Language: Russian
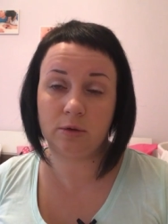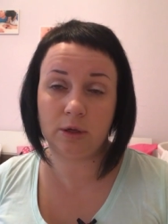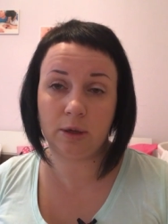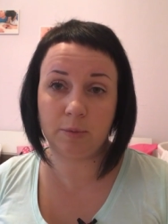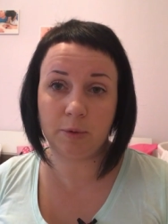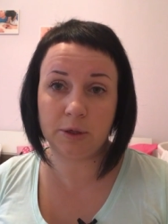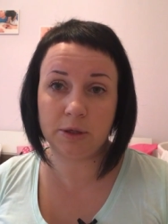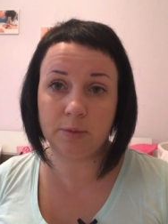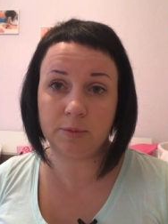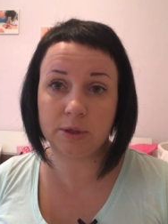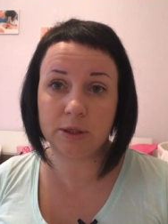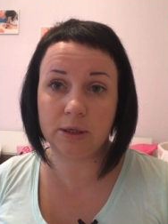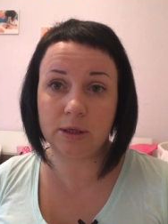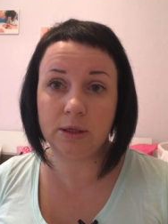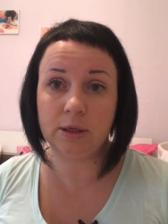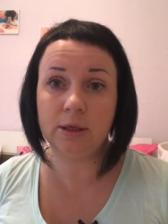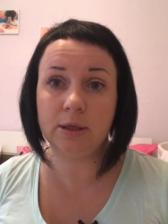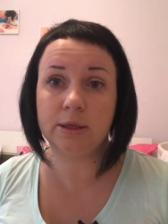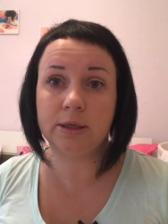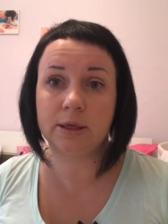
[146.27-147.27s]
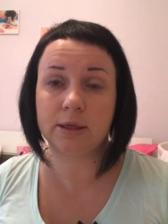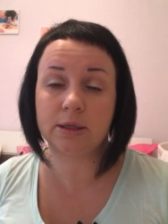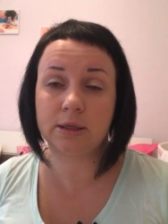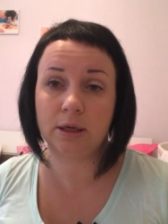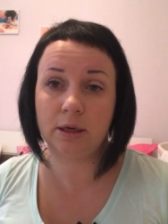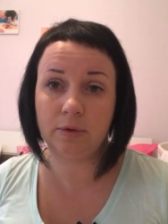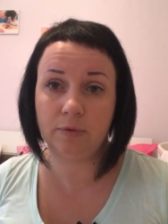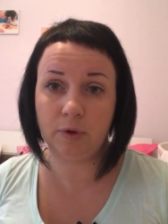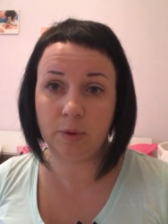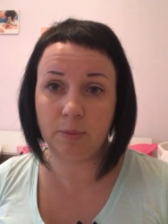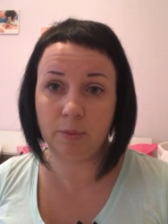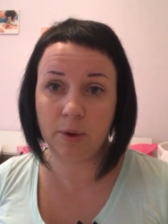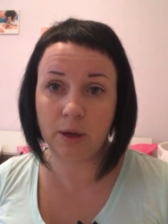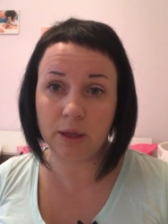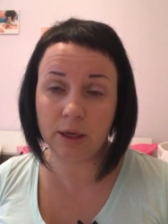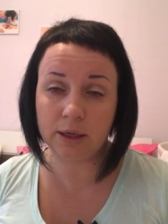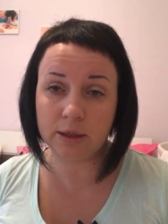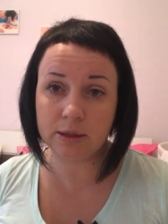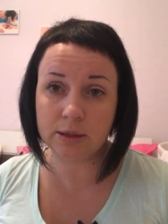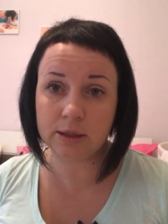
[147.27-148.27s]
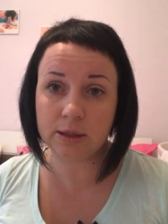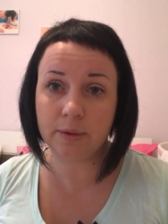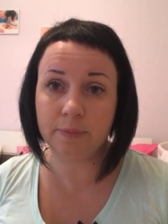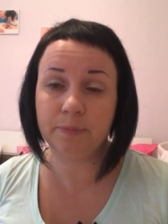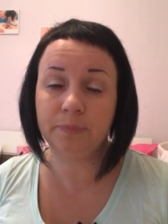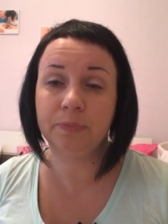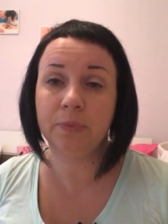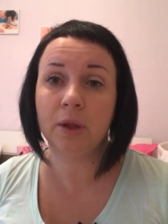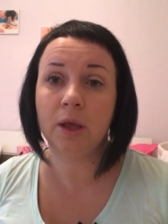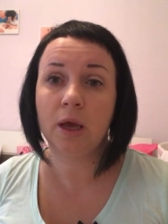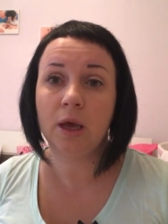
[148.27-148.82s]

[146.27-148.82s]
необходимо следить за солевым балансом